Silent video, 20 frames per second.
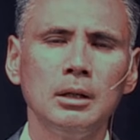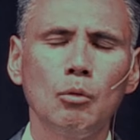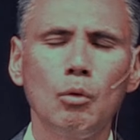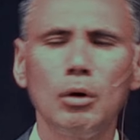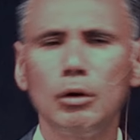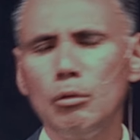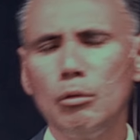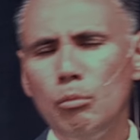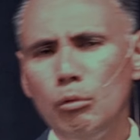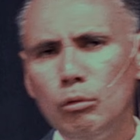
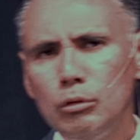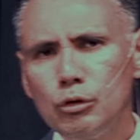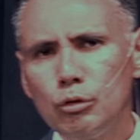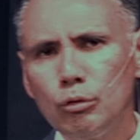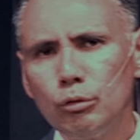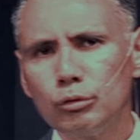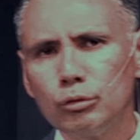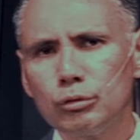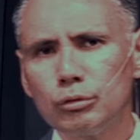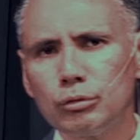Cuando
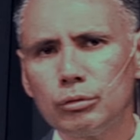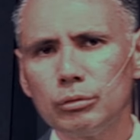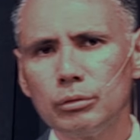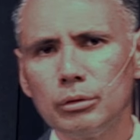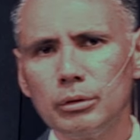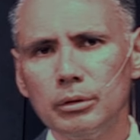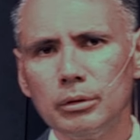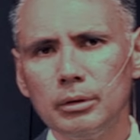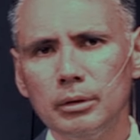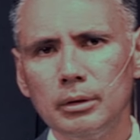muchos
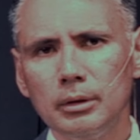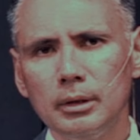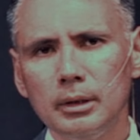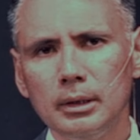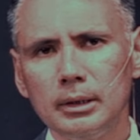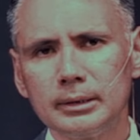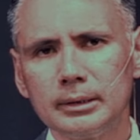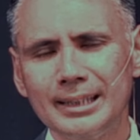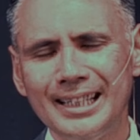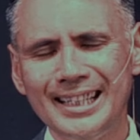
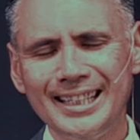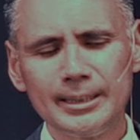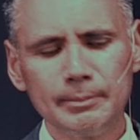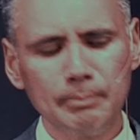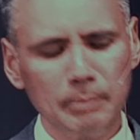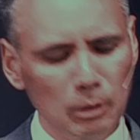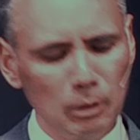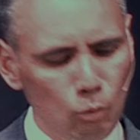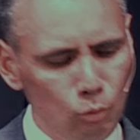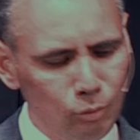se les
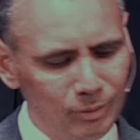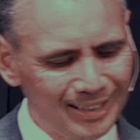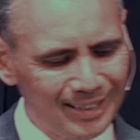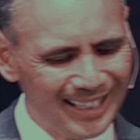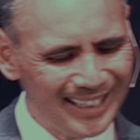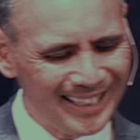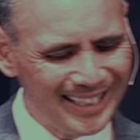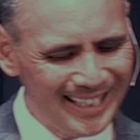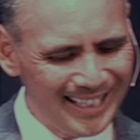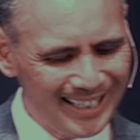
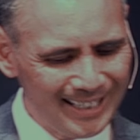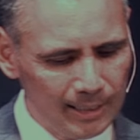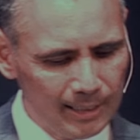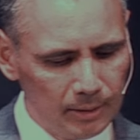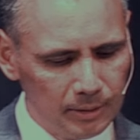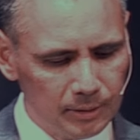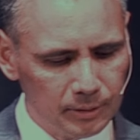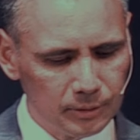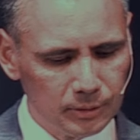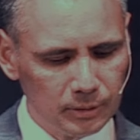pregunta quién
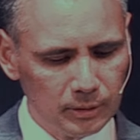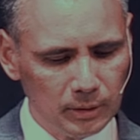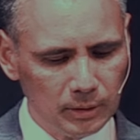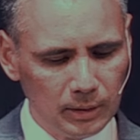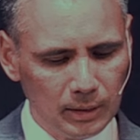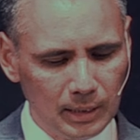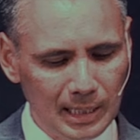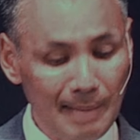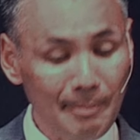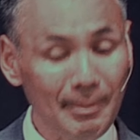eres,
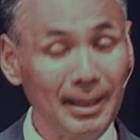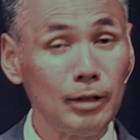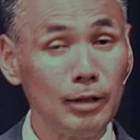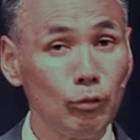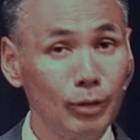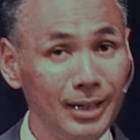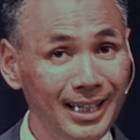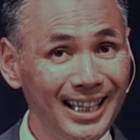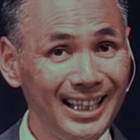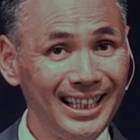la
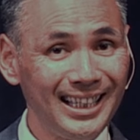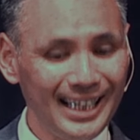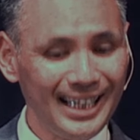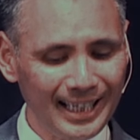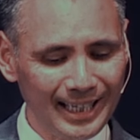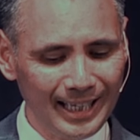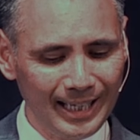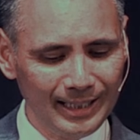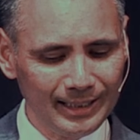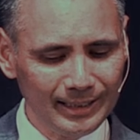mayoría de la
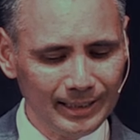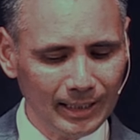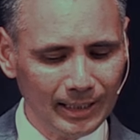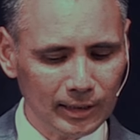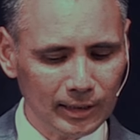gente